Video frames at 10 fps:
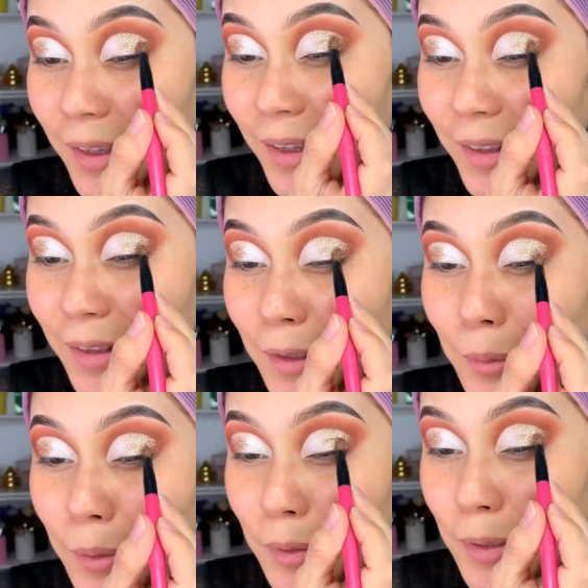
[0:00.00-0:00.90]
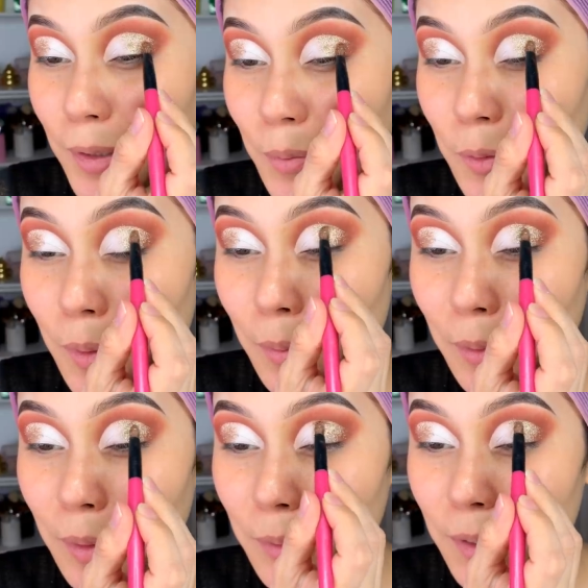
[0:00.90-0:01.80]
No, bueno, si somos mamás
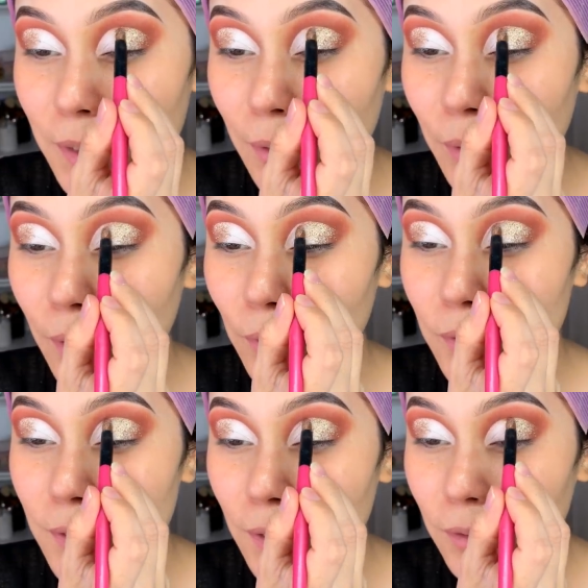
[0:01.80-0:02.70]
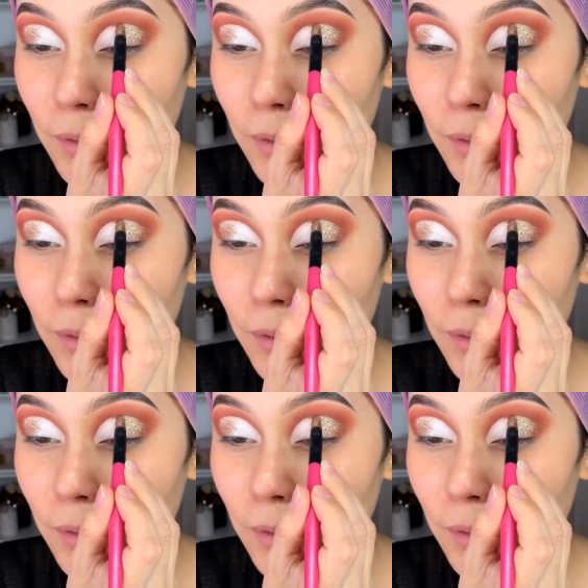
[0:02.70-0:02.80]
vamos a estar bien cocinando ahí